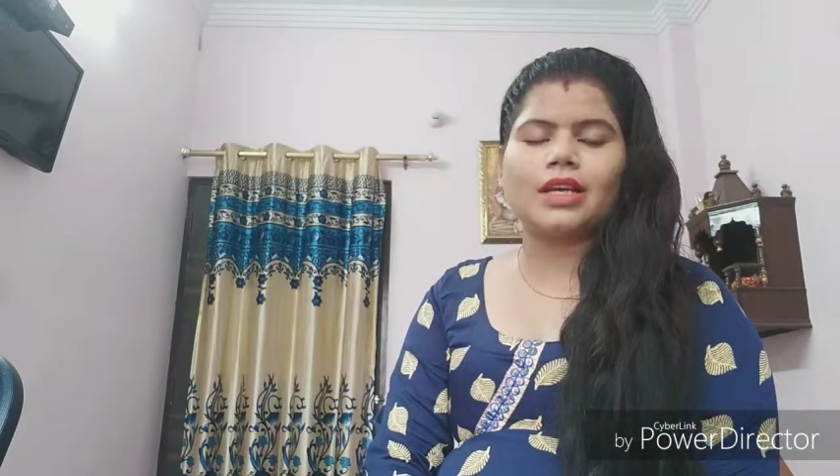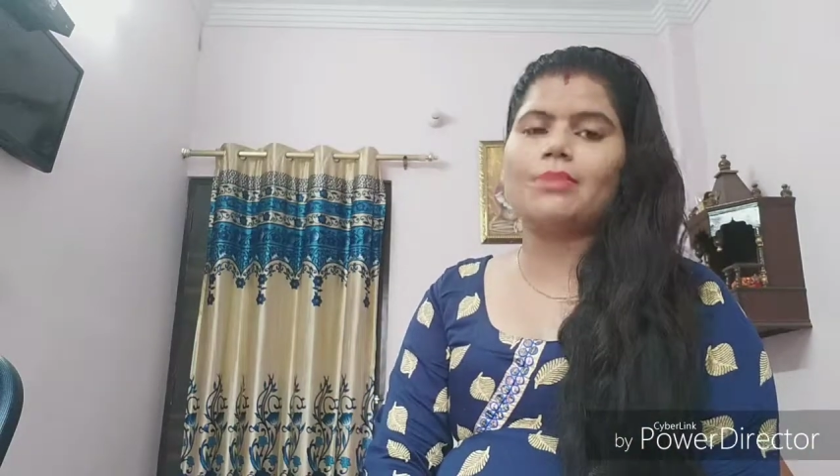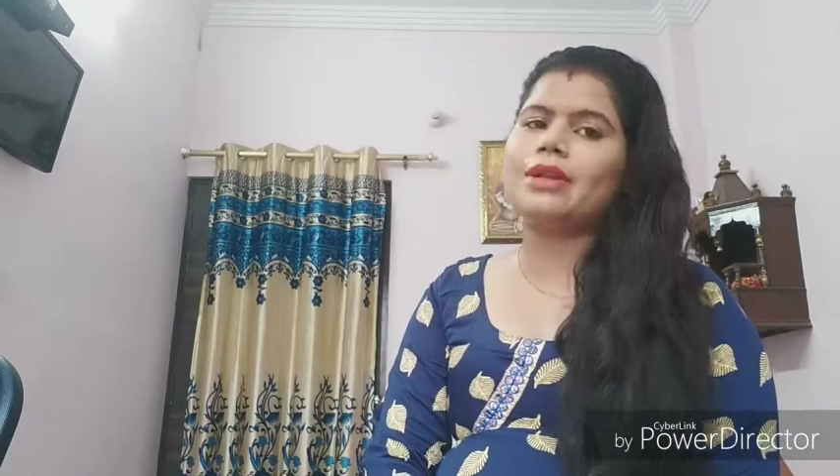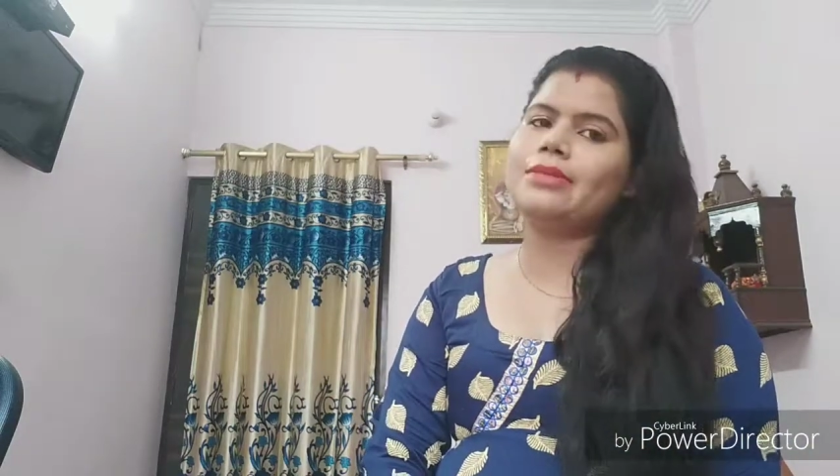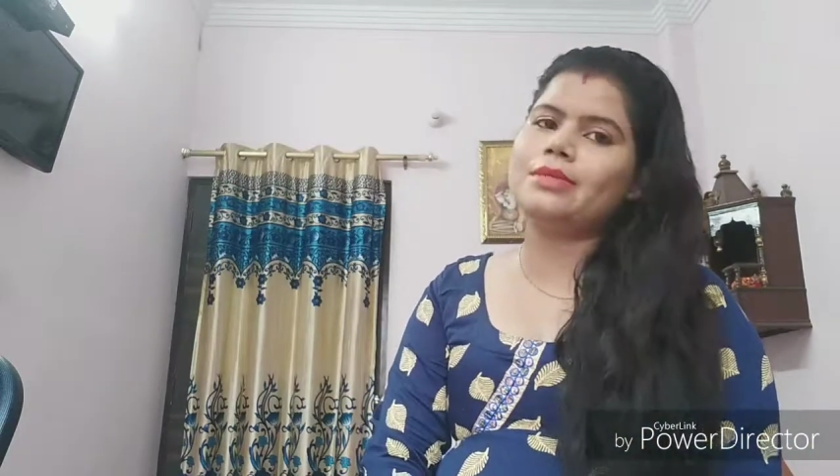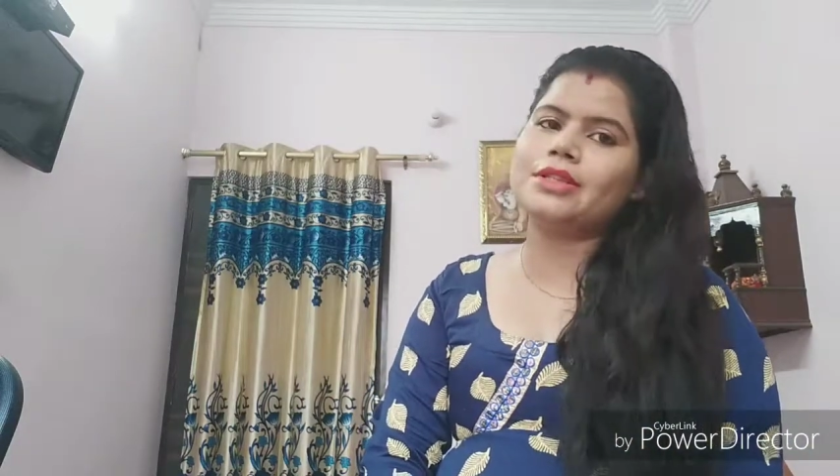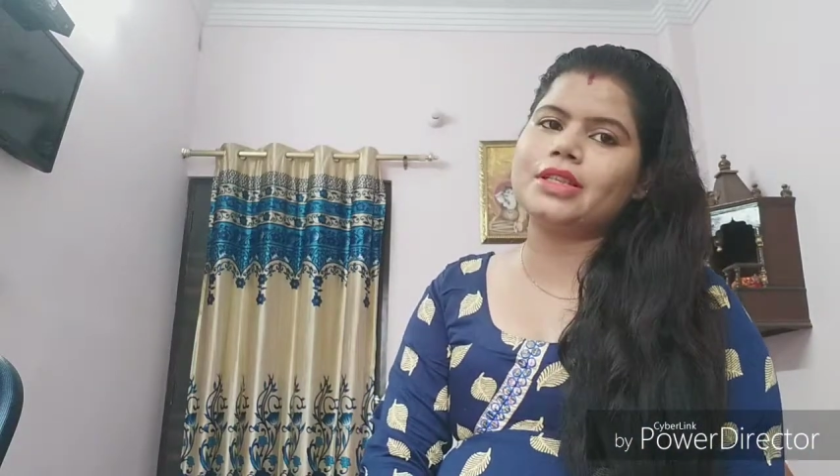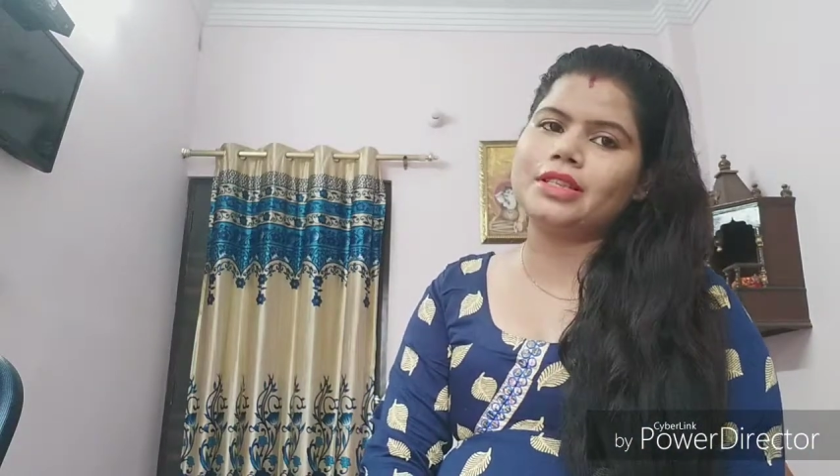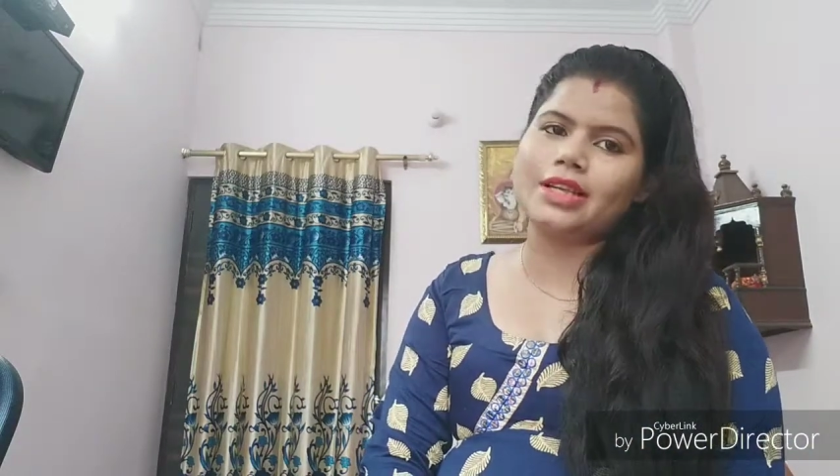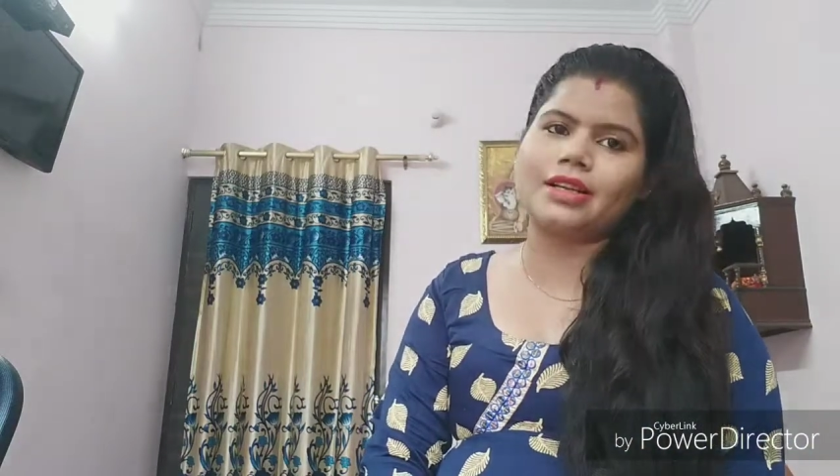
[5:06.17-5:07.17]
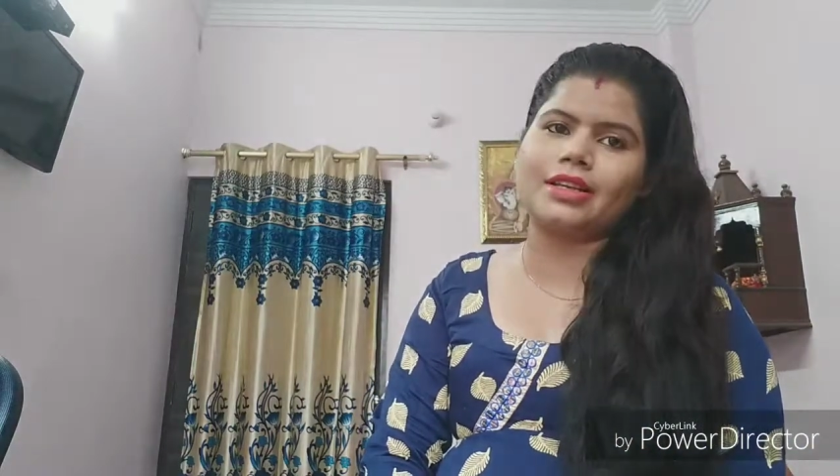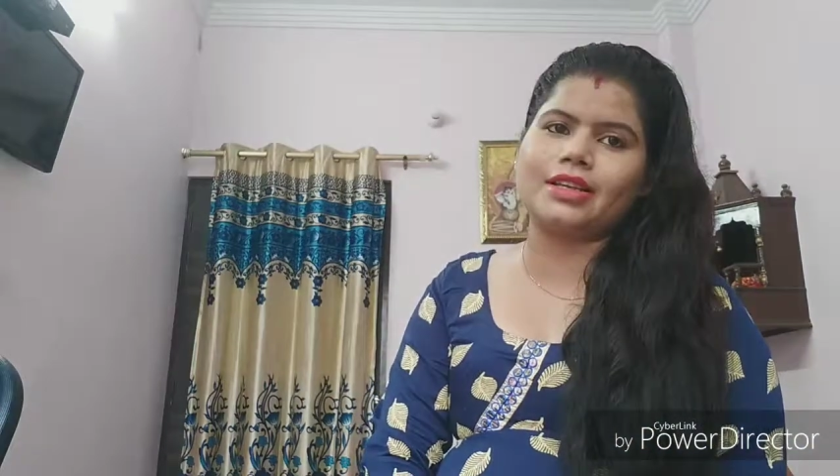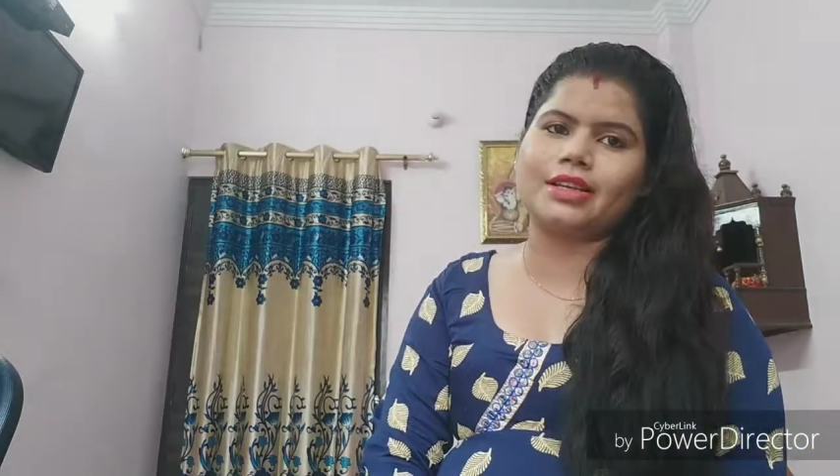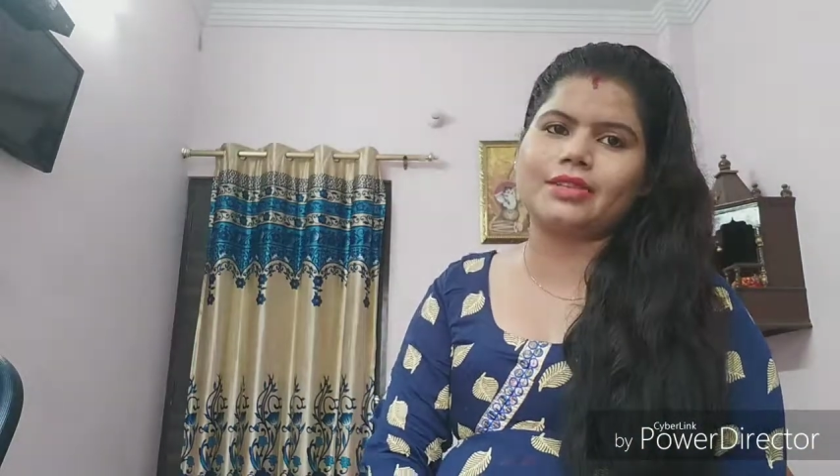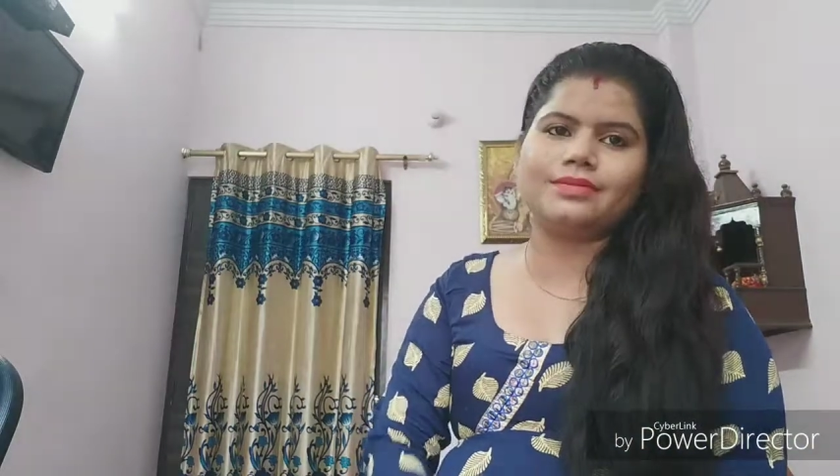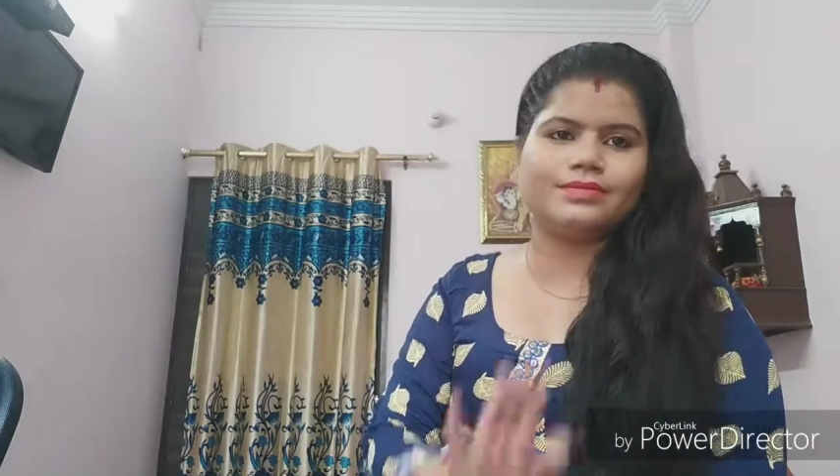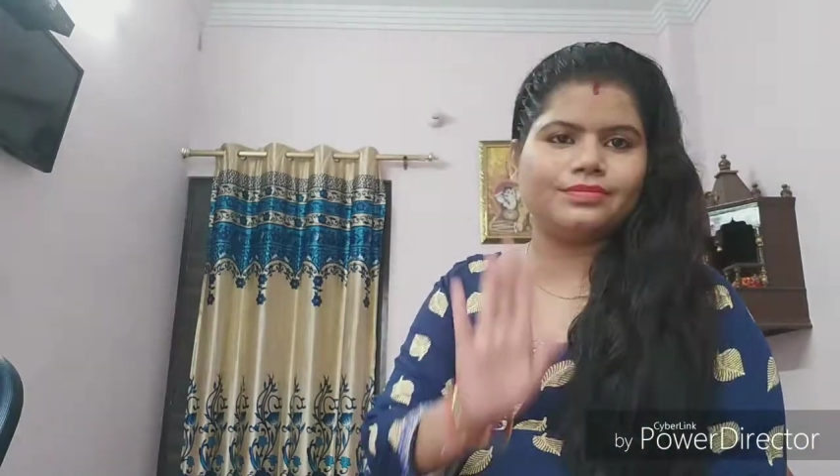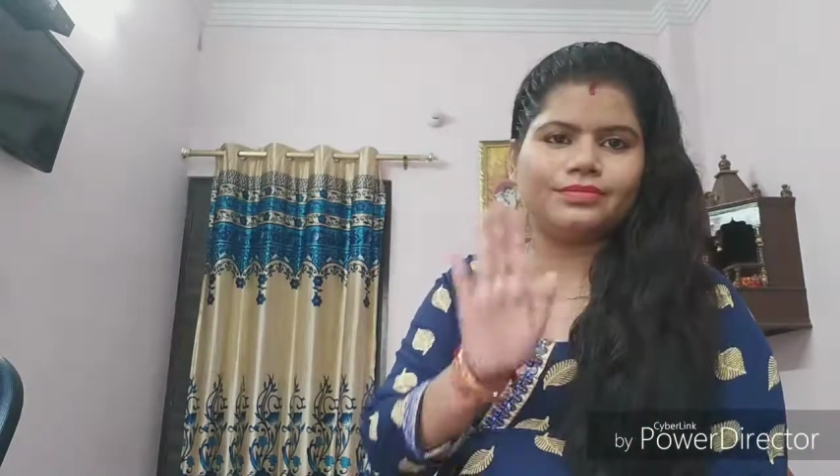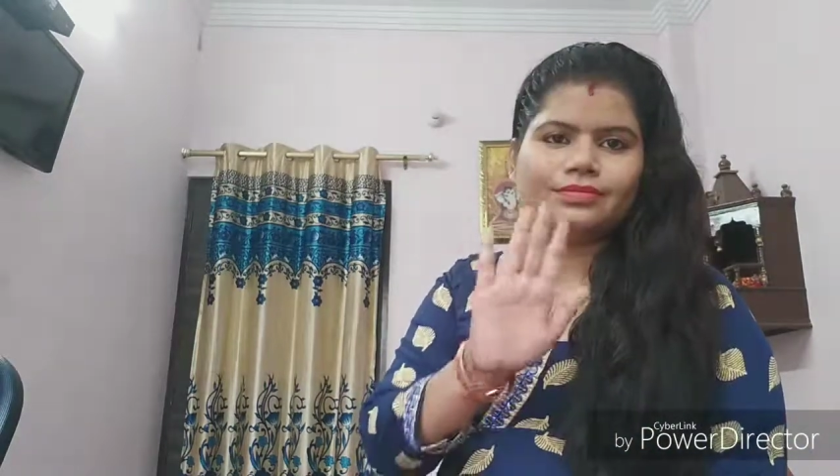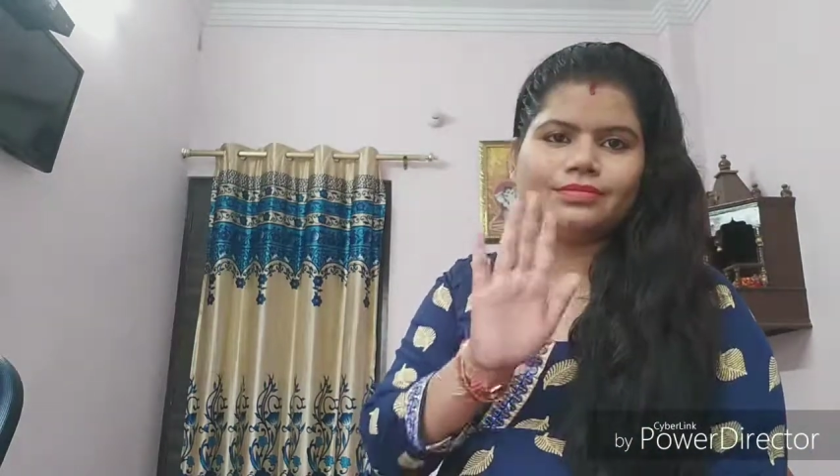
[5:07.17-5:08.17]
अपने बेबीज़ का ध्यान रखिएगा
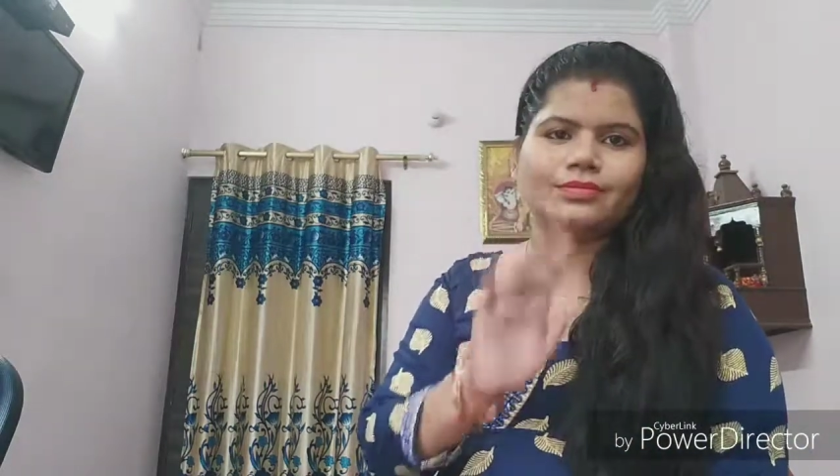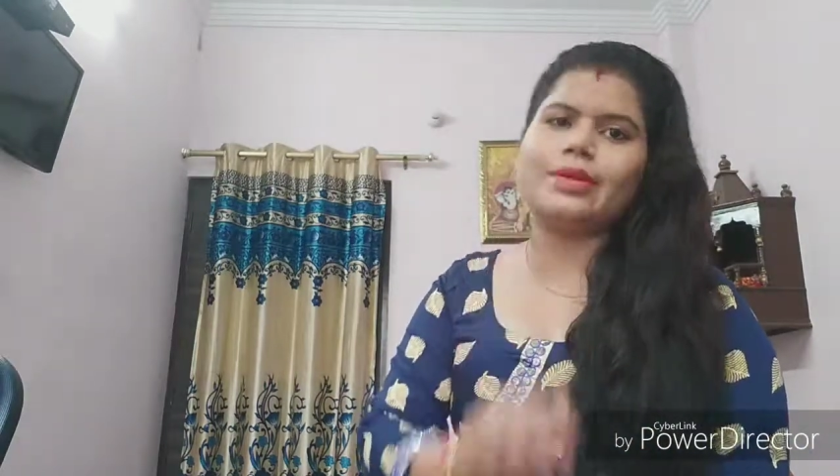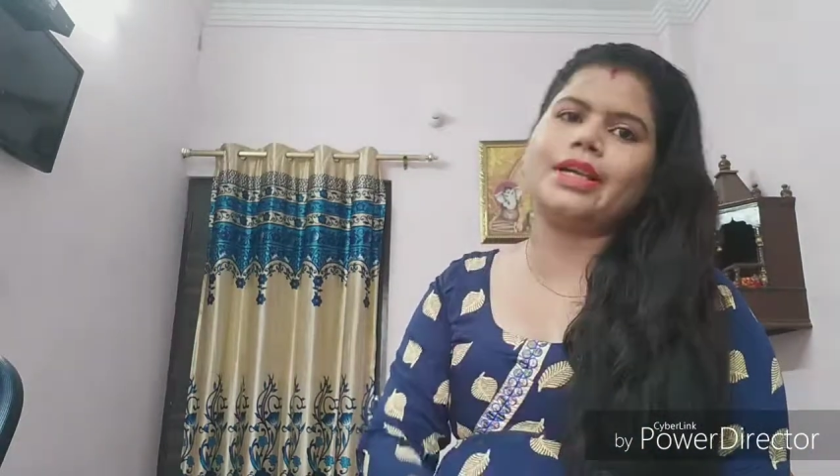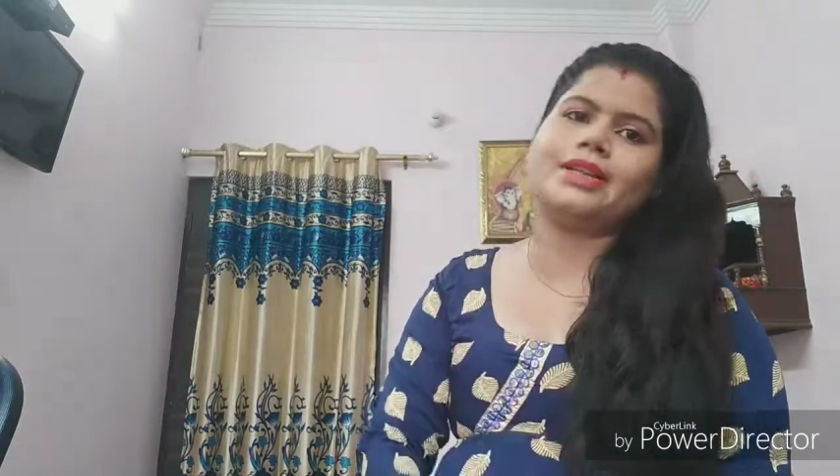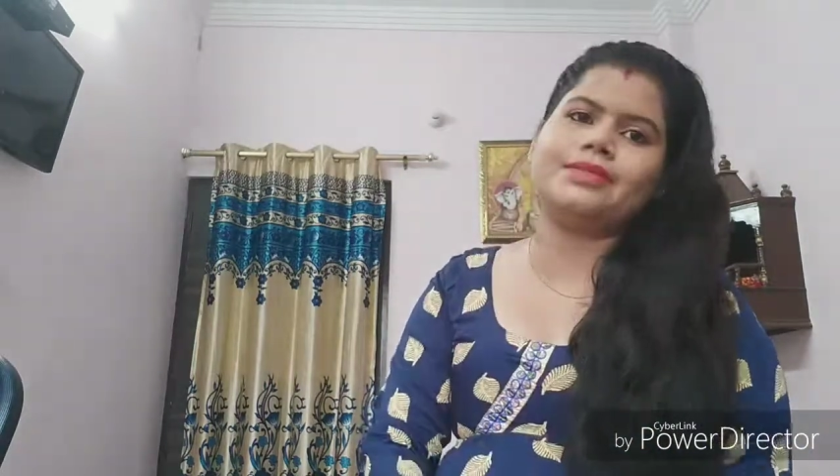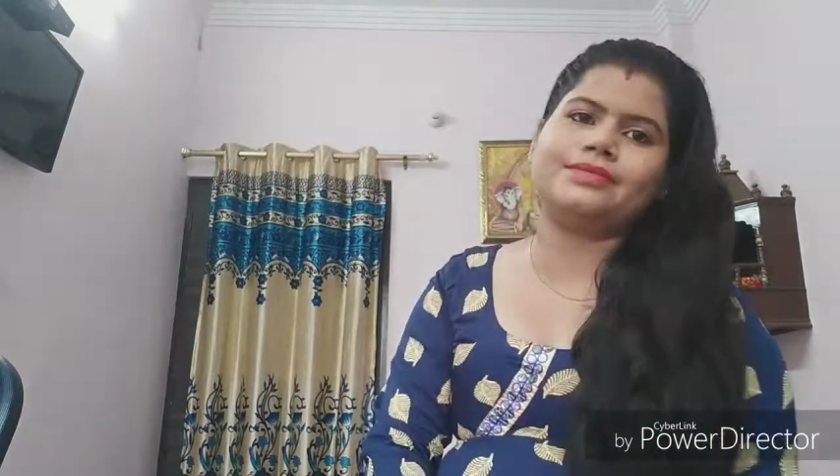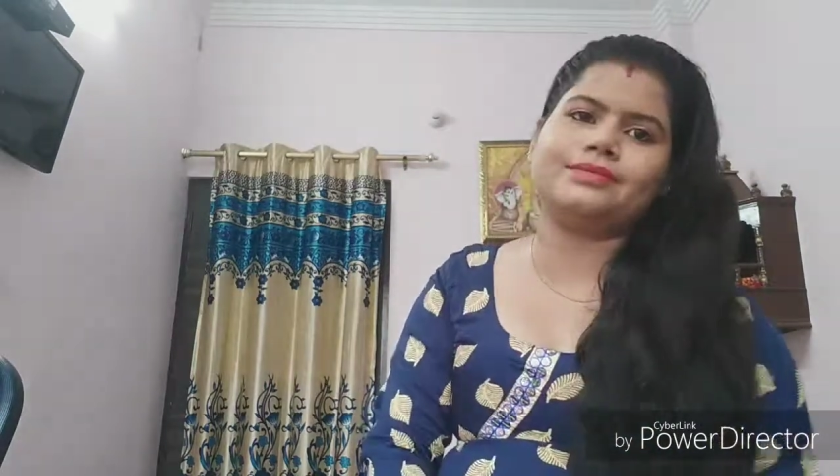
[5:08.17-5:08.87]
बाय